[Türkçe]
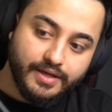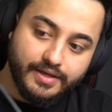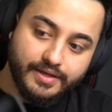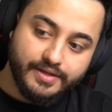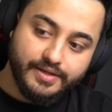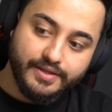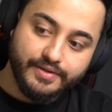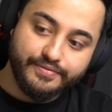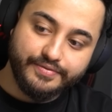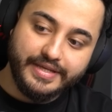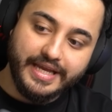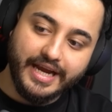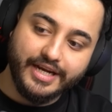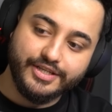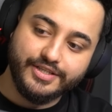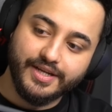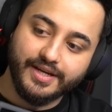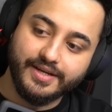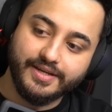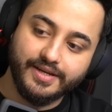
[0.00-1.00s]
Kılıf
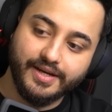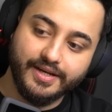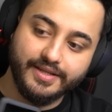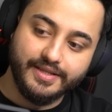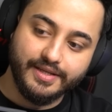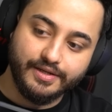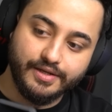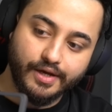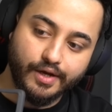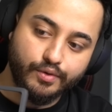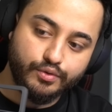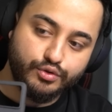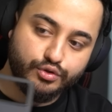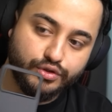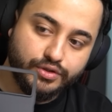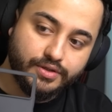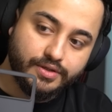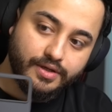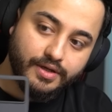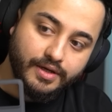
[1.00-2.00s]
gerçekten kaliteli. Kauçuk,
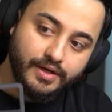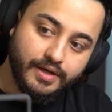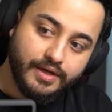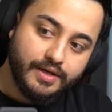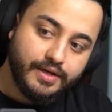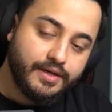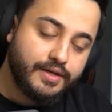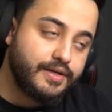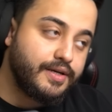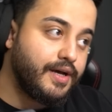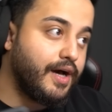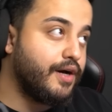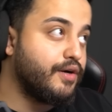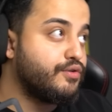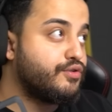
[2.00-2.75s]
Çok sert oluyor değil mi?